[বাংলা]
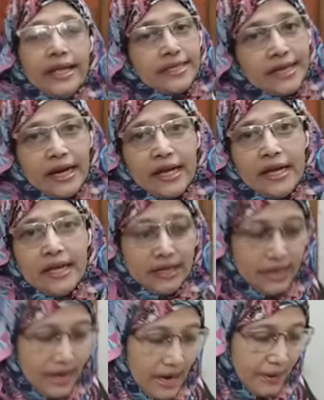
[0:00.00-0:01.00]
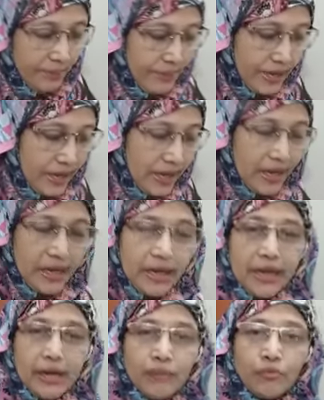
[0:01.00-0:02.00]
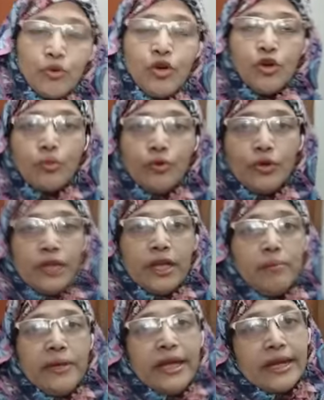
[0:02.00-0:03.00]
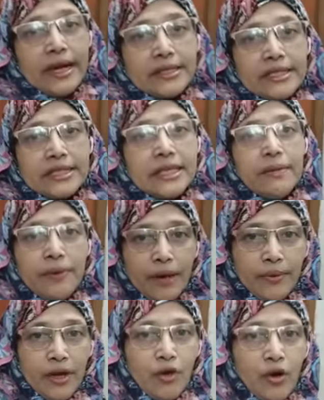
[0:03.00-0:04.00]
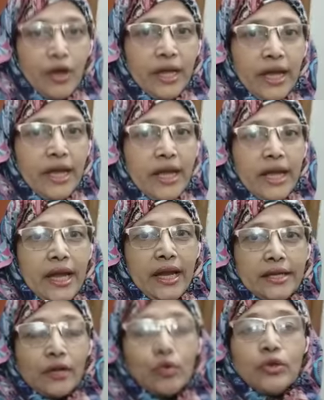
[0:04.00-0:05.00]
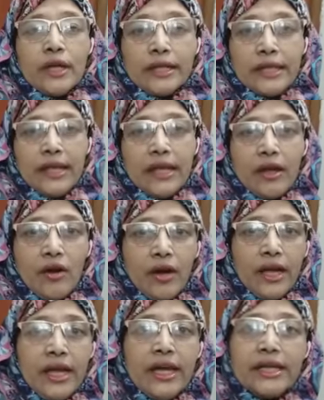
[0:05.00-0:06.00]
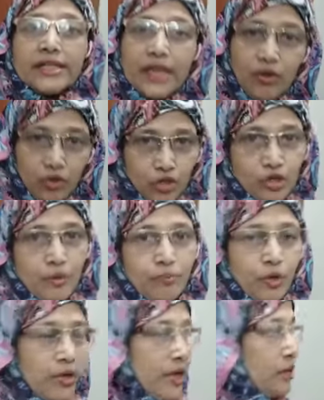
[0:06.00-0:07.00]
এছাড়া আমরা মূল্যবোধের বিকাশ কিভাবে হয় এটা কোথা থেকে হয় সেগুলো সম্পর্কে